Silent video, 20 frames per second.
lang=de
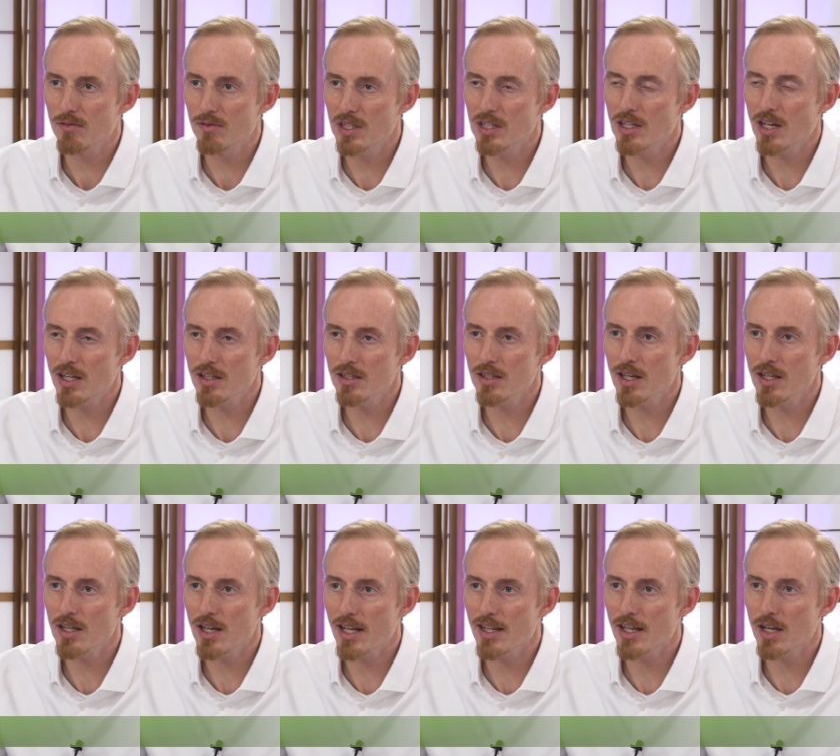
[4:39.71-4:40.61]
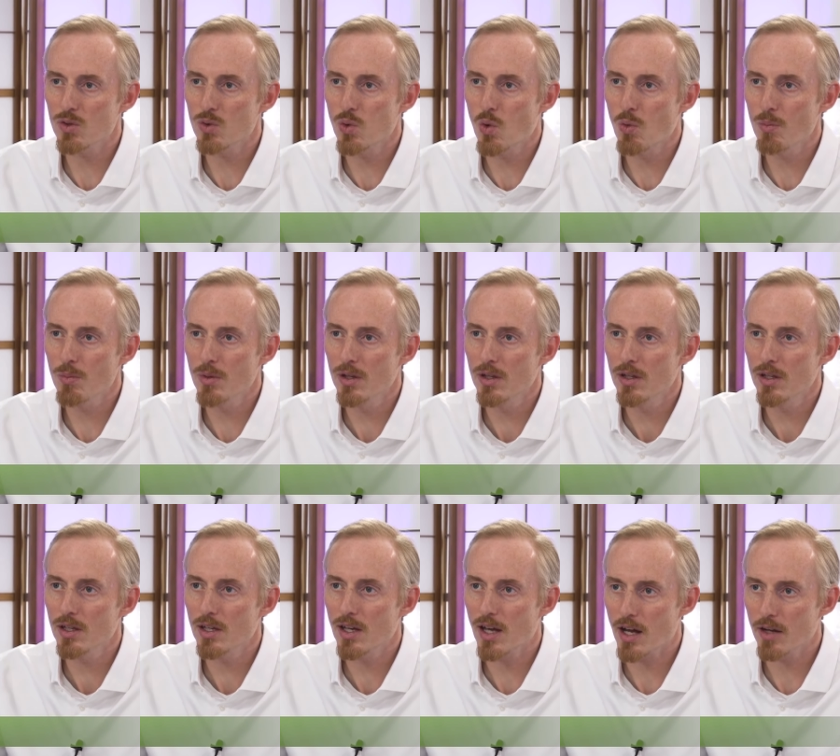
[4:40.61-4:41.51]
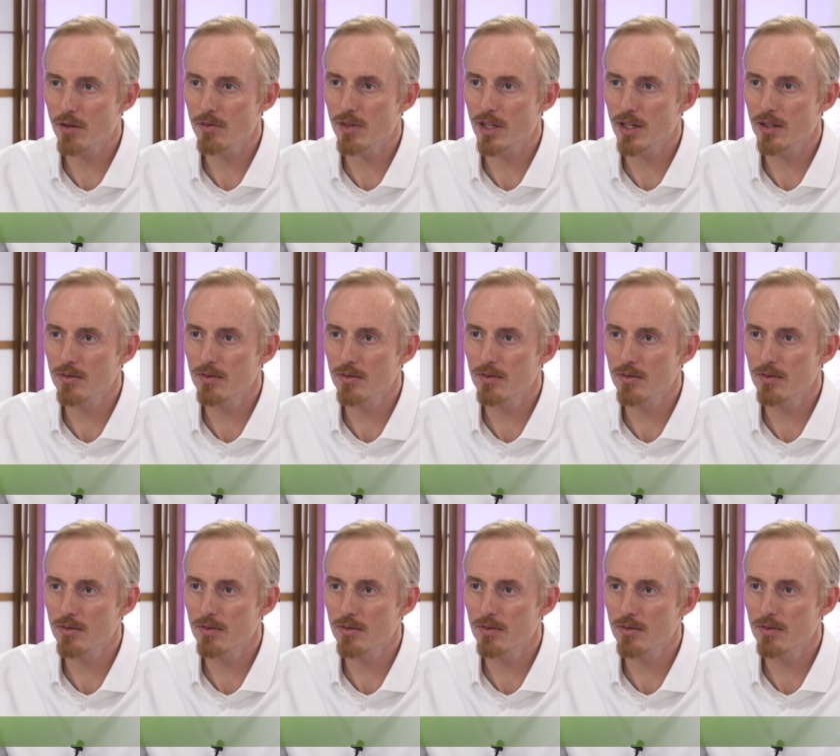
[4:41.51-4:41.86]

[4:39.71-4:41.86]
wie kann dann ein Atom krank